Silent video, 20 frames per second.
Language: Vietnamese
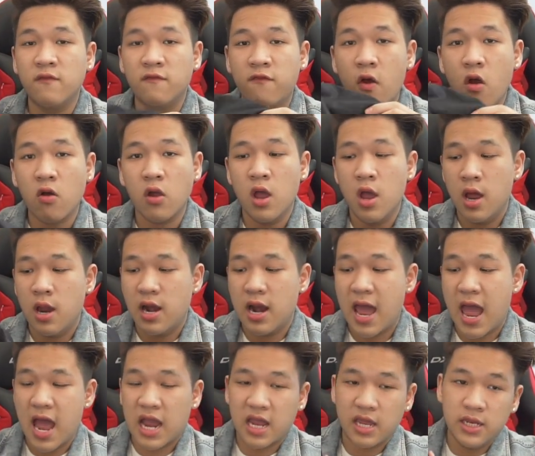Fox
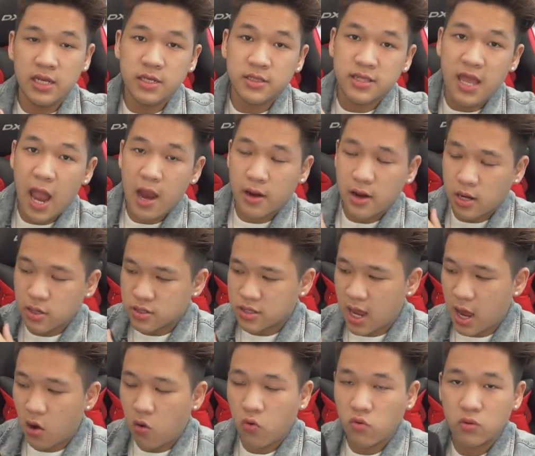là in tag ở đằng
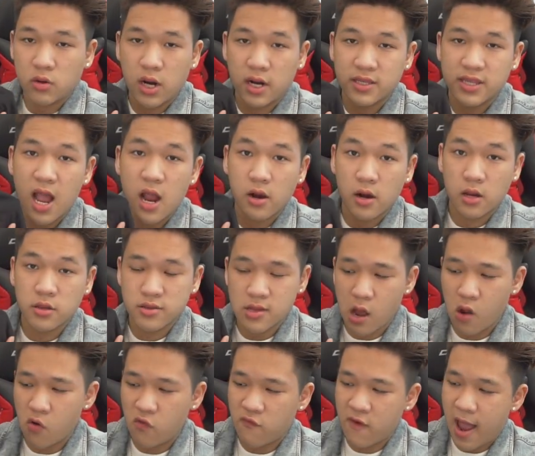sau gắn tag ở đằng
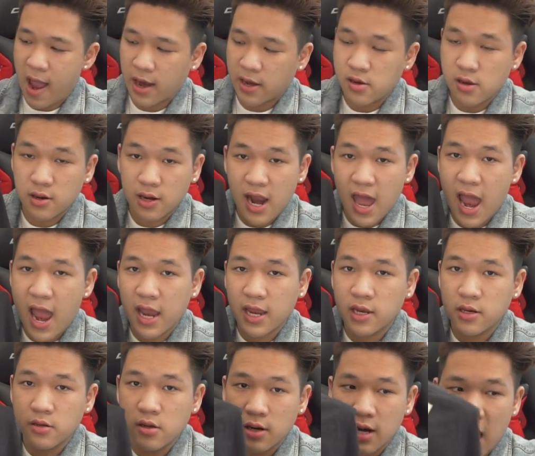sau và cái đường
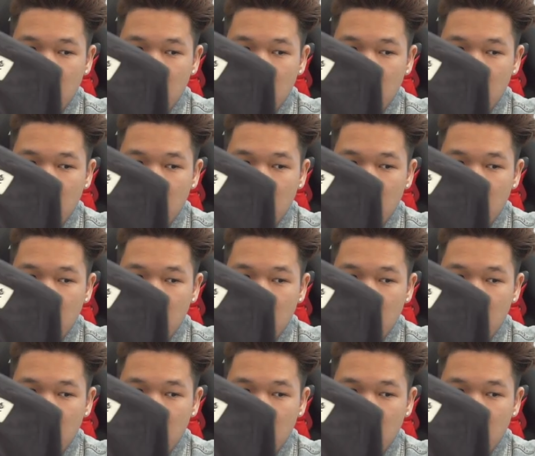line đường